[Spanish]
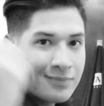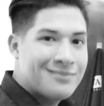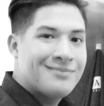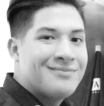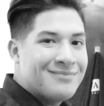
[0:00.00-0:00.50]

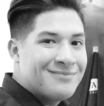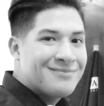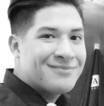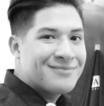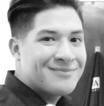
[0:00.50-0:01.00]
está listo.
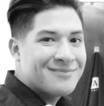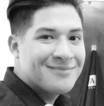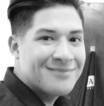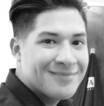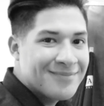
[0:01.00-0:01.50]

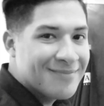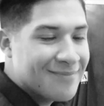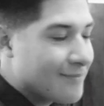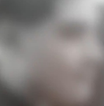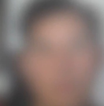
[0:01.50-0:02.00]

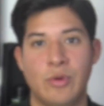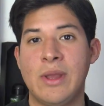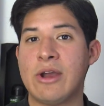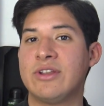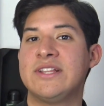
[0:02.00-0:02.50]
Muy
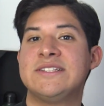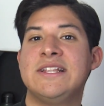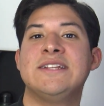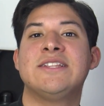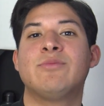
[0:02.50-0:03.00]
bien
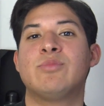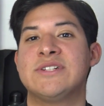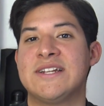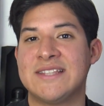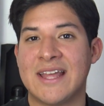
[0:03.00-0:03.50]
cortestilistas,
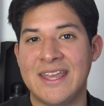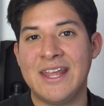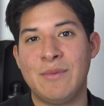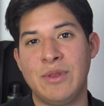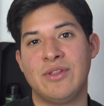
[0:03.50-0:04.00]
pues hasta aquí
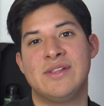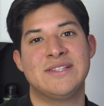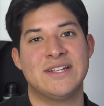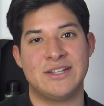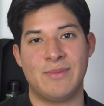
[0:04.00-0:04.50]
el vídeo de
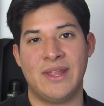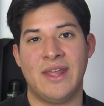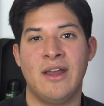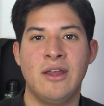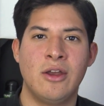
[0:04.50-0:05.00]
esta semana.
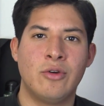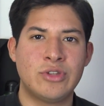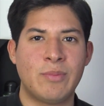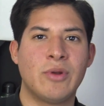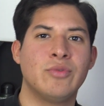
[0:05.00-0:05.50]

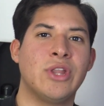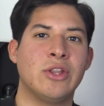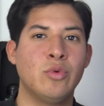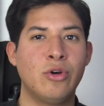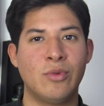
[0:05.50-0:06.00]
Una pregunta,
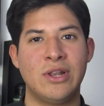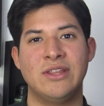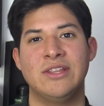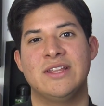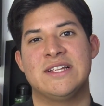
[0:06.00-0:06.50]
¿tú cómo le
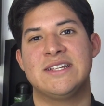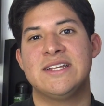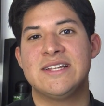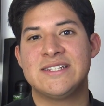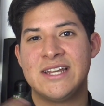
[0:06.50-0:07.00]
dices?
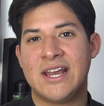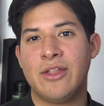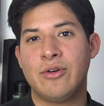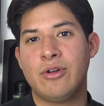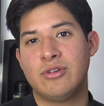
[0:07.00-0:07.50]

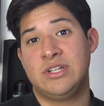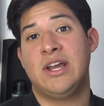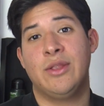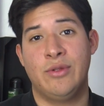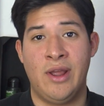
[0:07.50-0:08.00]
¿Secador o
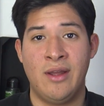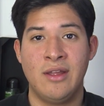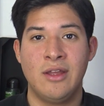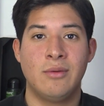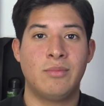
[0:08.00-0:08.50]
secadora?
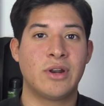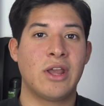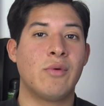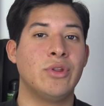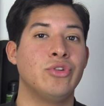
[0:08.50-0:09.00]

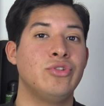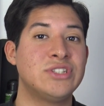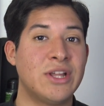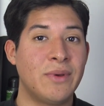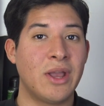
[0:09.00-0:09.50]
Porque cuando yo
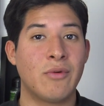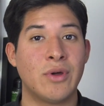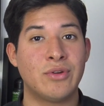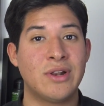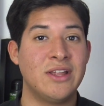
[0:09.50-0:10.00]
estaba en
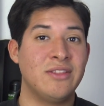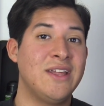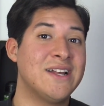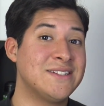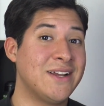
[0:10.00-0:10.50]
Ecuador le
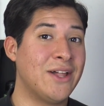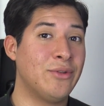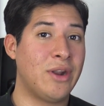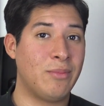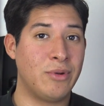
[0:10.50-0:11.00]
decía
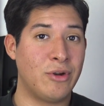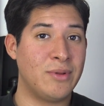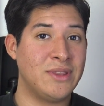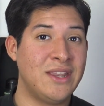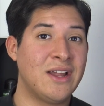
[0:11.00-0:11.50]
secadora, pero al
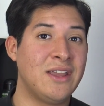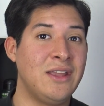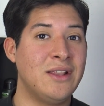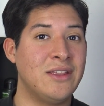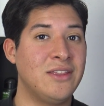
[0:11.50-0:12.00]
venir
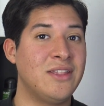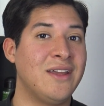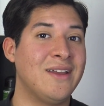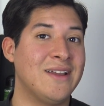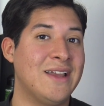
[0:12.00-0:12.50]
aquí le
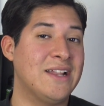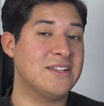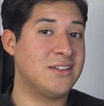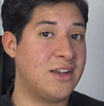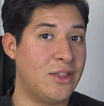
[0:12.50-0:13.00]
dicen
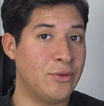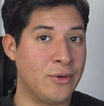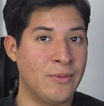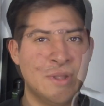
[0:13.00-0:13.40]
el secador.